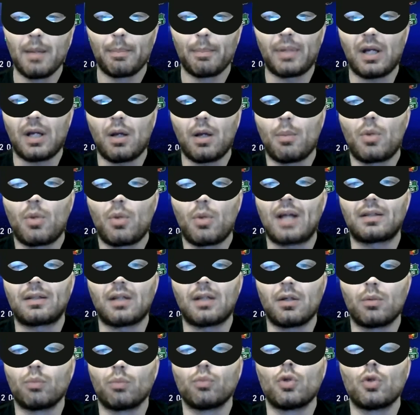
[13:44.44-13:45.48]
però Morata
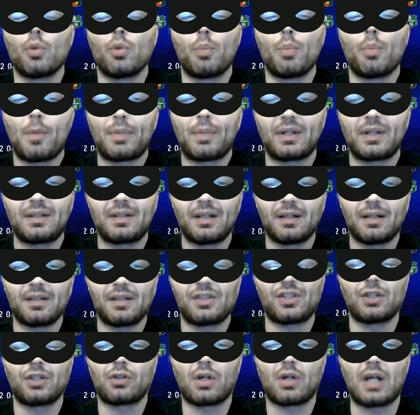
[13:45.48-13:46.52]
non, non, può partire dal
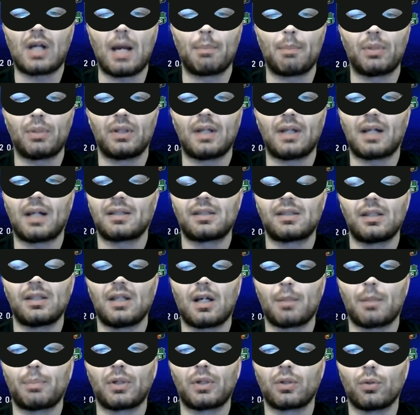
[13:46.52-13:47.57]
centrocampo e andare a
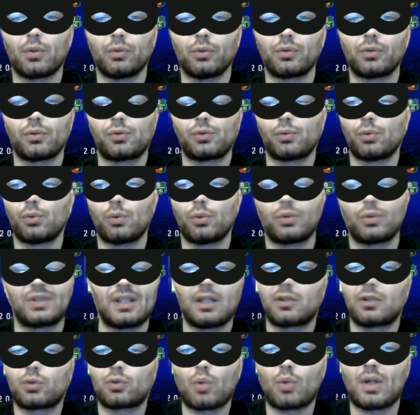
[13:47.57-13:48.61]
segnare per conto suo, se
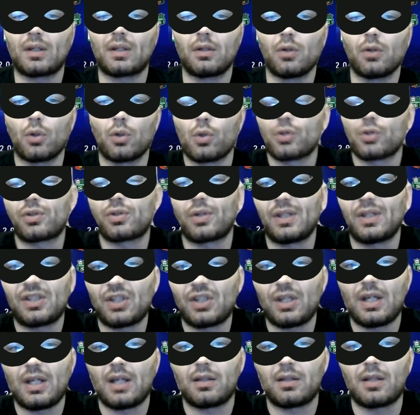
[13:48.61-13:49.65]
la squadra non
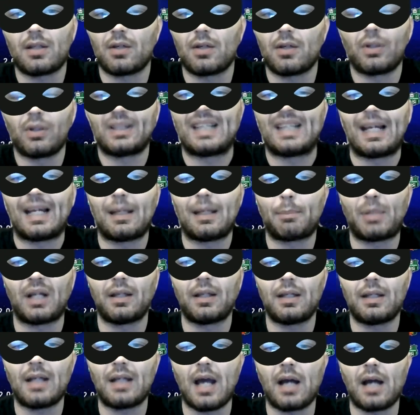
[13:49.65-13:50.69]
costruisce niente, non gli dà la
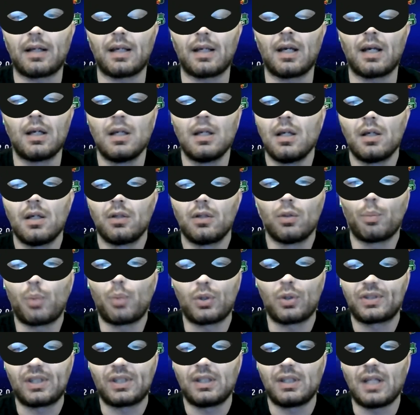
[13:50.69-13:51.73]
palla in area, non
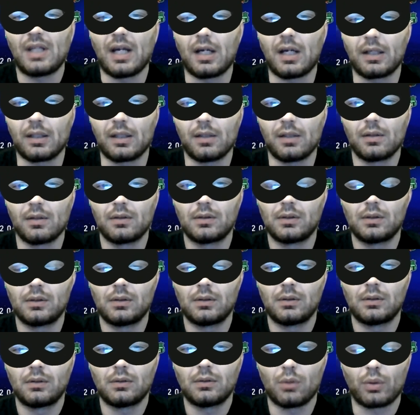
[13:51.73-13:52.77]
può segnare,
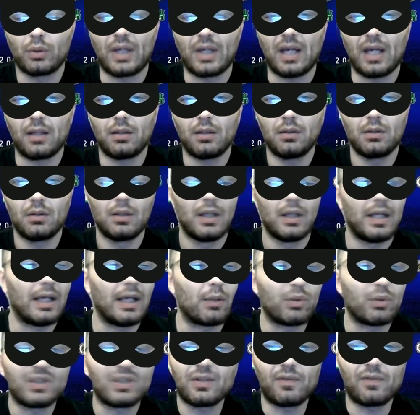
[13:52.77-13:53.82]
ok? E
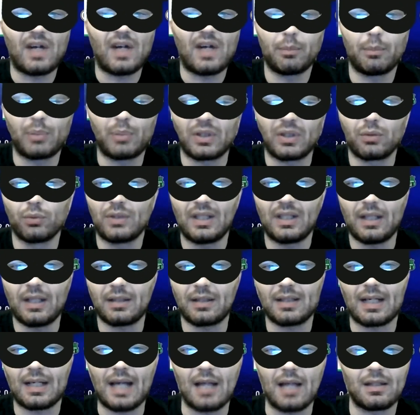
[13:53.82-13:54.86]
questo vale per tutti gli
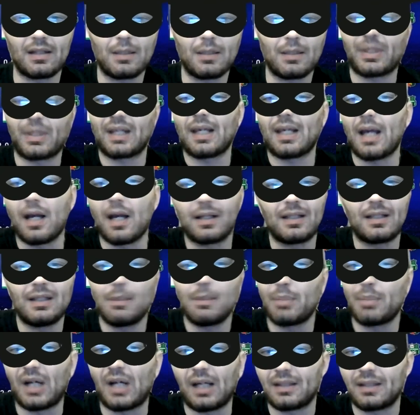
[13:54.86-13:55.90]
attaccanti perché anche
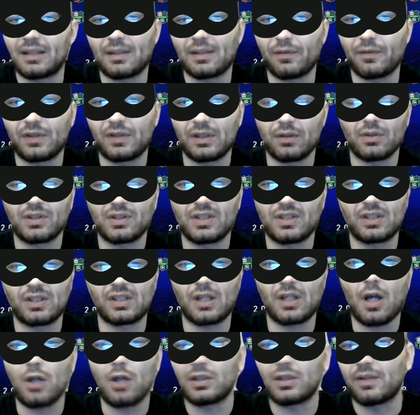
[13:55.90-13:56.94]
Di Bala sta facendo la
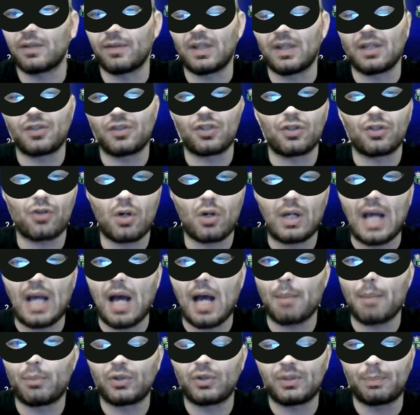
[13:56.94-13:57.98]
stessa cosa, viene al
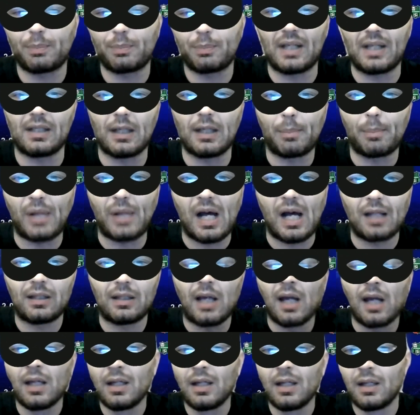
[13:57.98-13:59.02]
centrocampo, si prende la
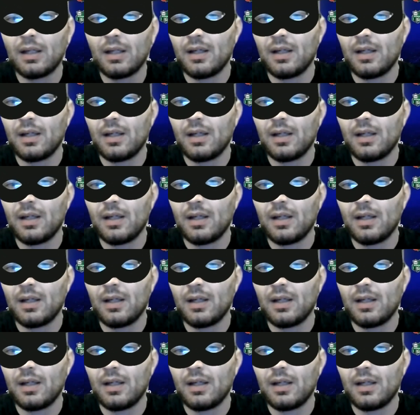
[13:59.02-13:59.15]
palla,